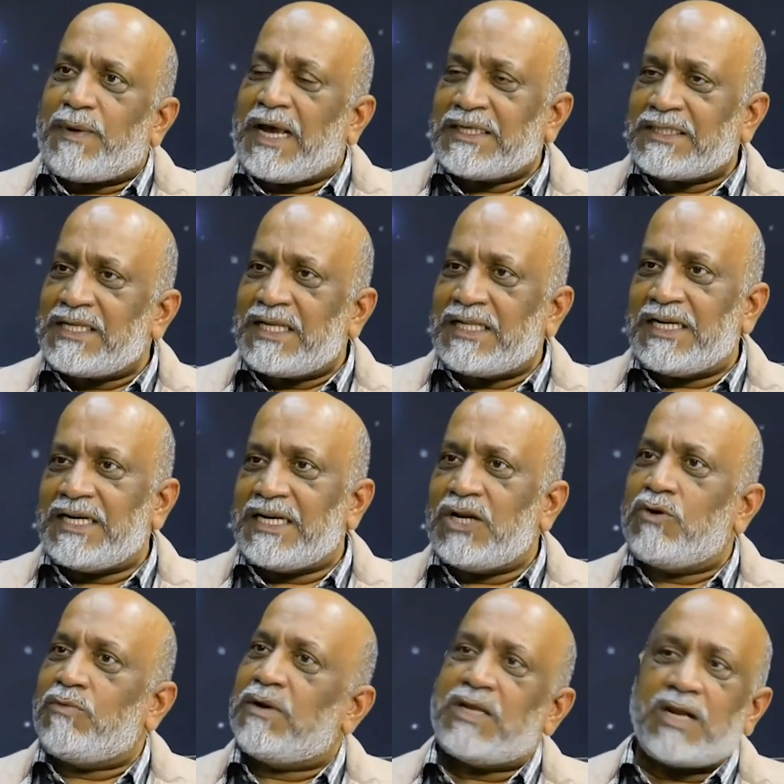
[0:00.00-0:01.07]
పాస్తా తింటే
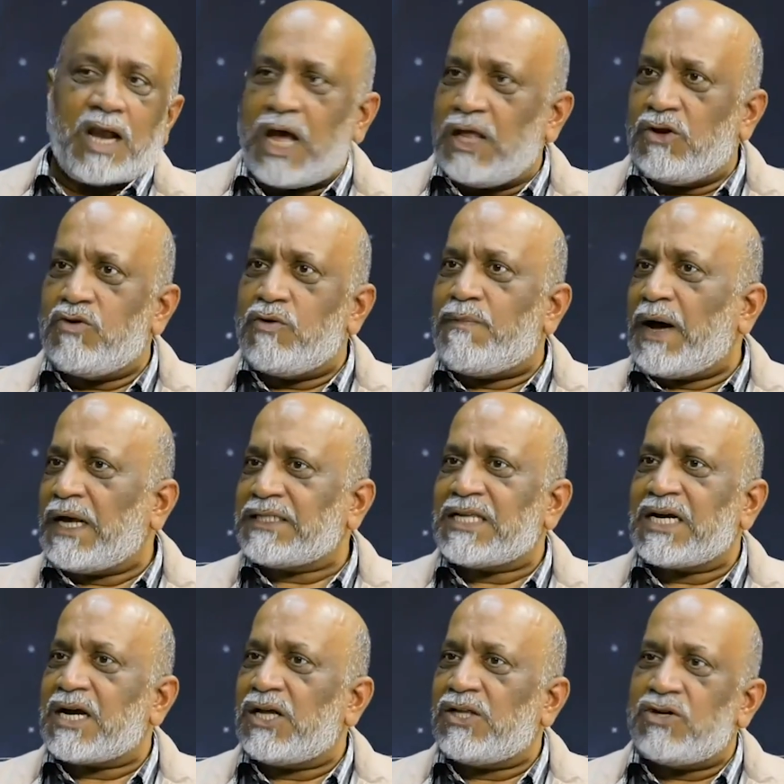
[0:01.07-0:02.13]
నువ్వు మధ్య కాదు నువ్వు
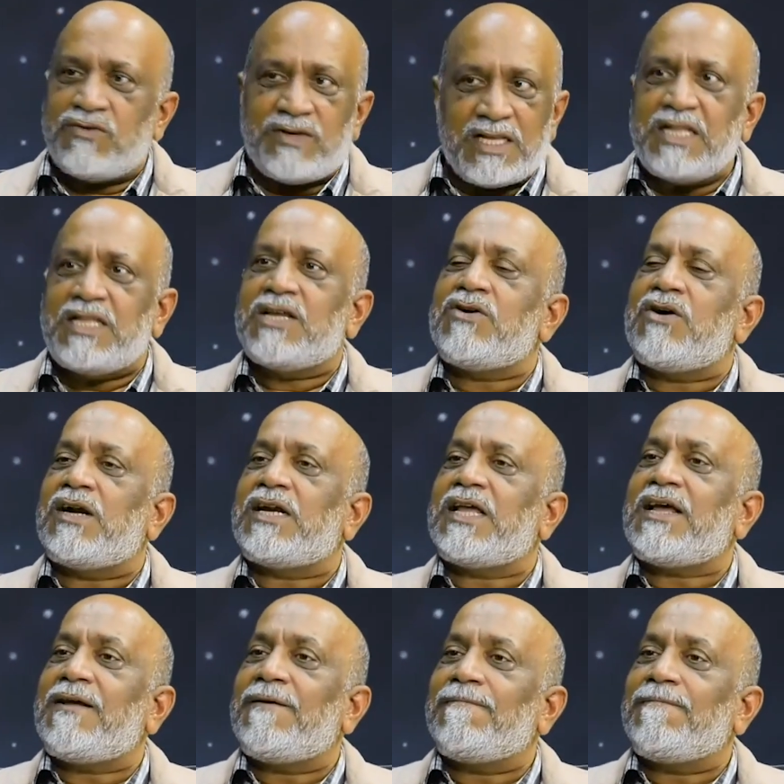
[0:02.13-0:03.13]
పాస్తా కాదు నువ్వు ఇదే తిను అంటే